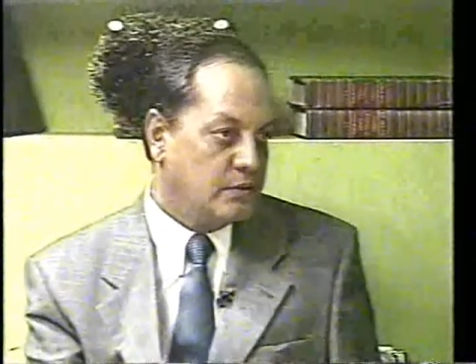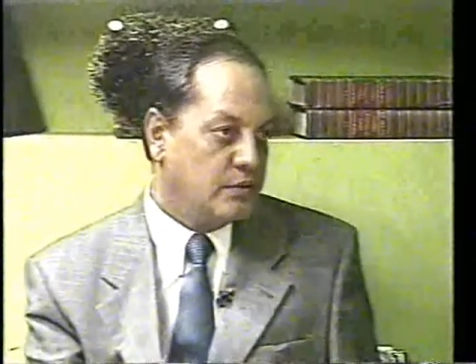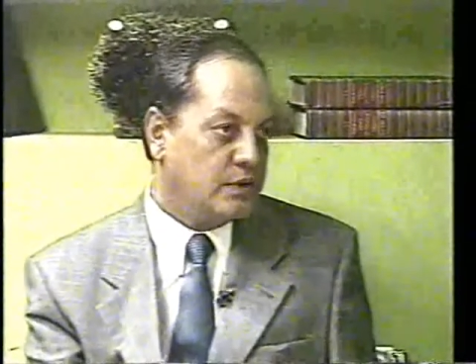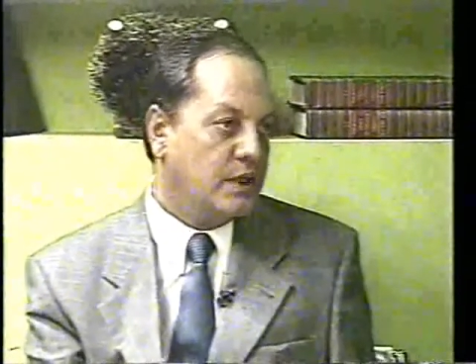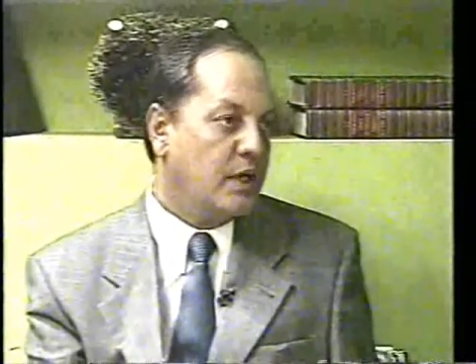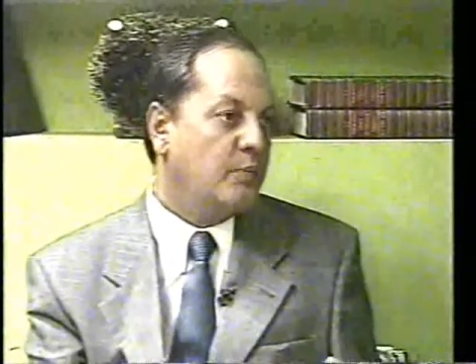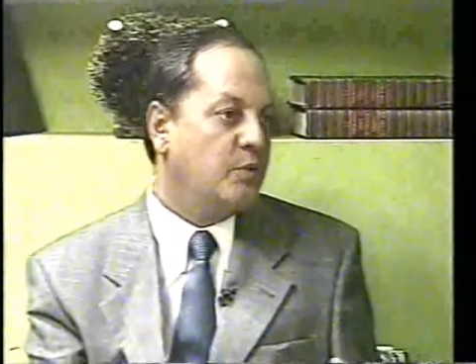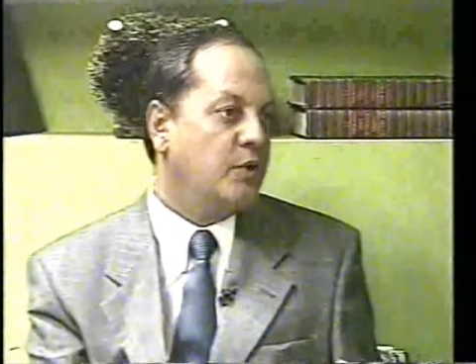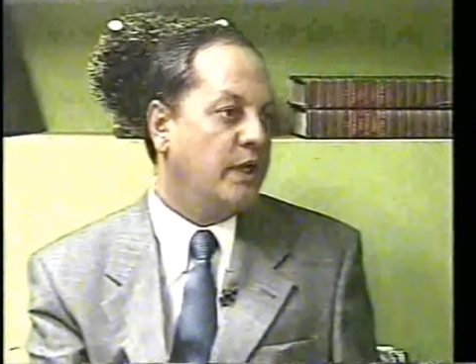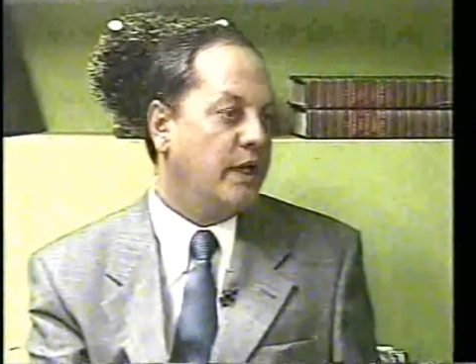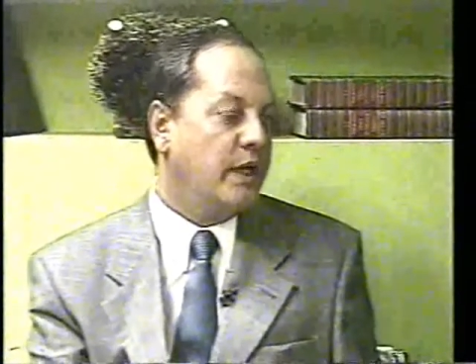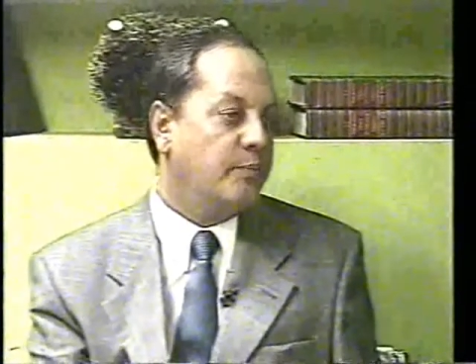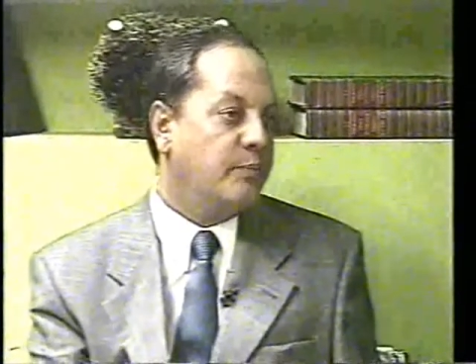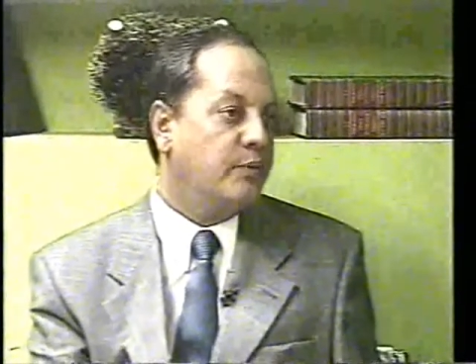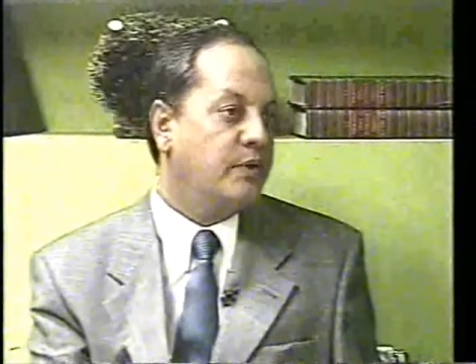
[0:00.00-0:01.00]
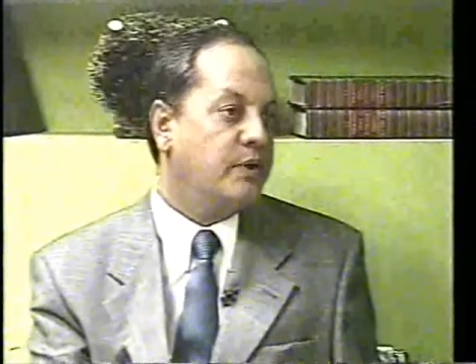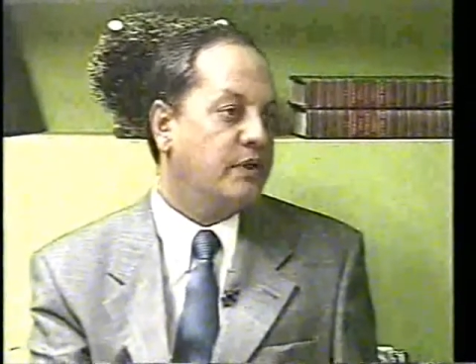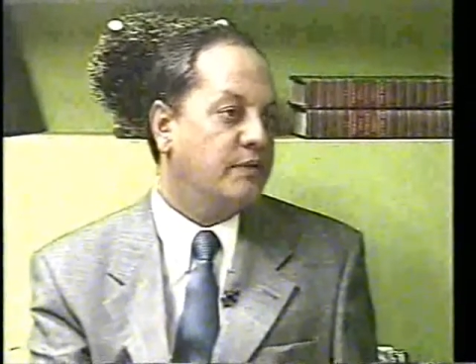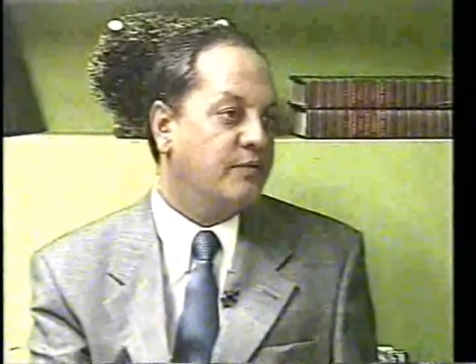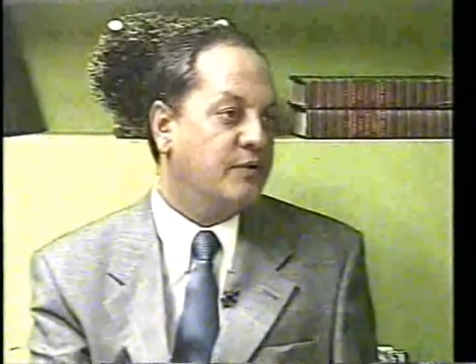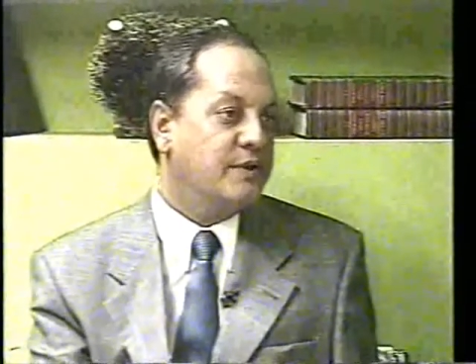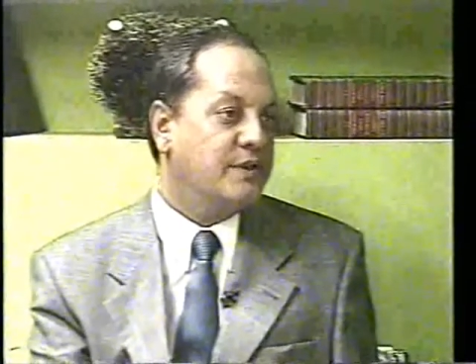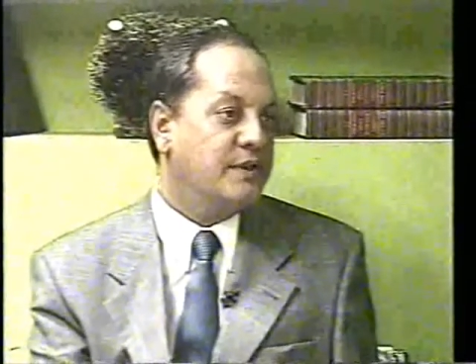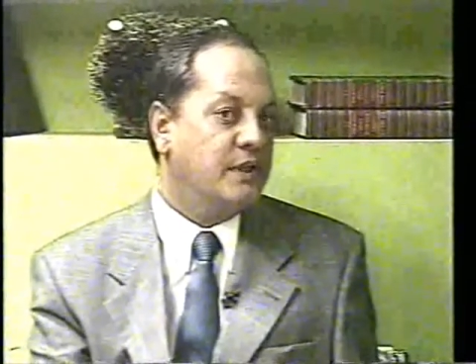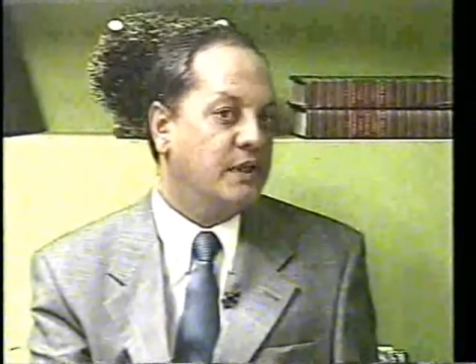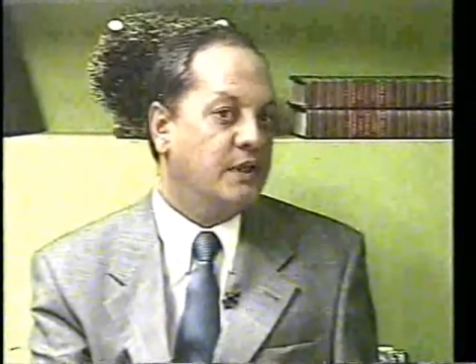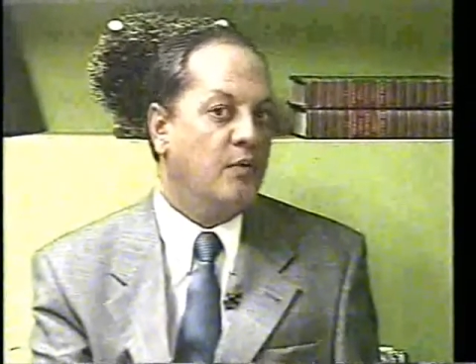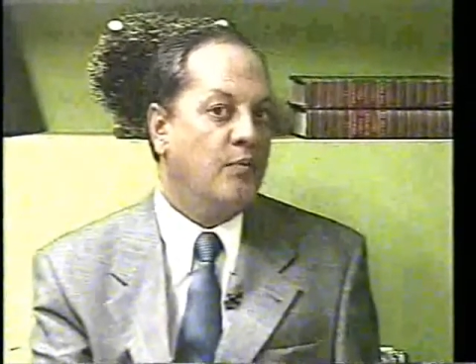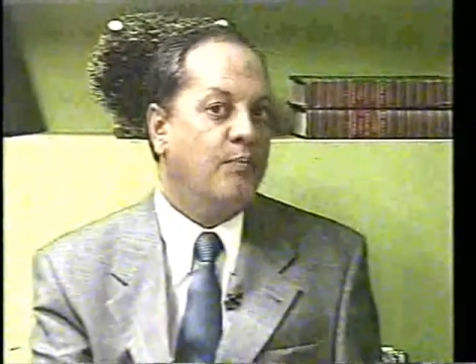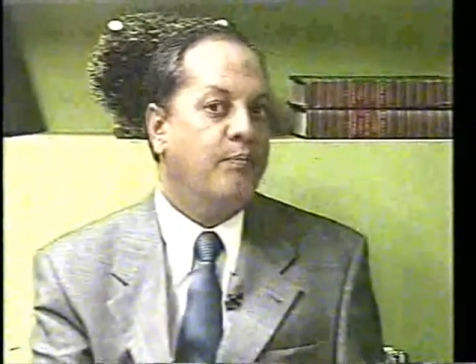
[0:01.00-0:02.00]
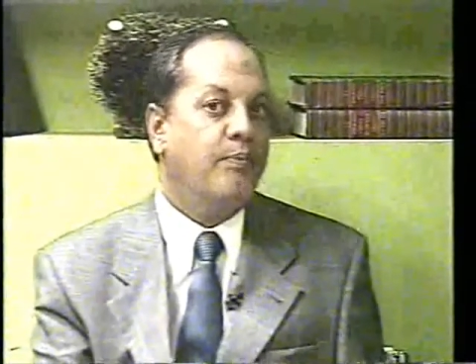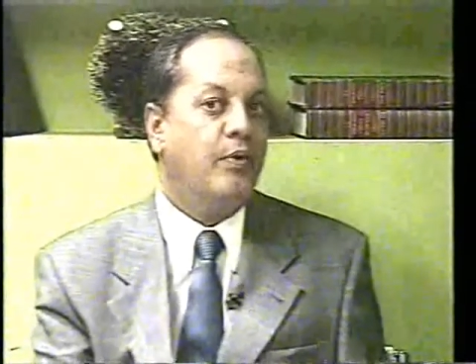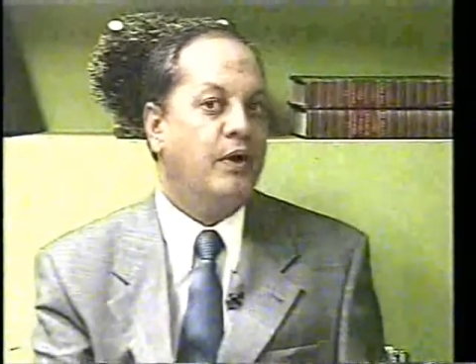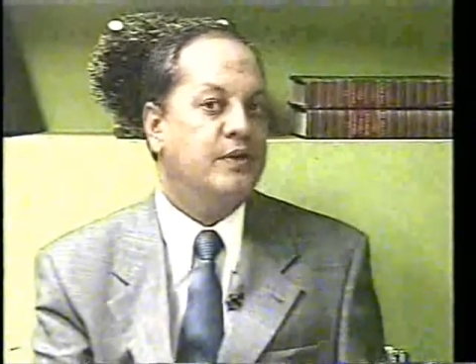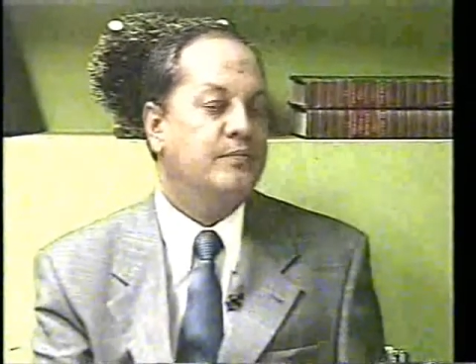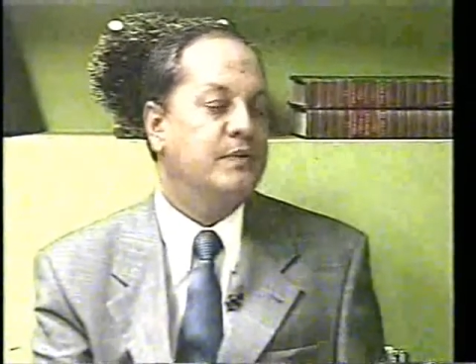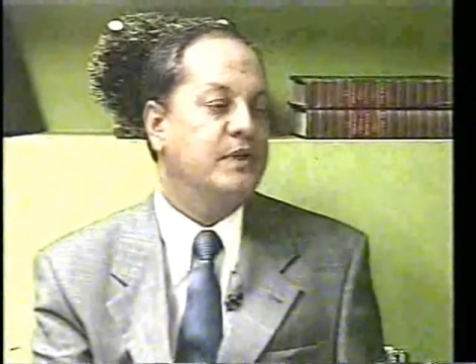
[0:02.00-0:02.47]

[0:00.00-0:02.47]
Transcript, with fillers: do que na uhum. mulher, porque você não pode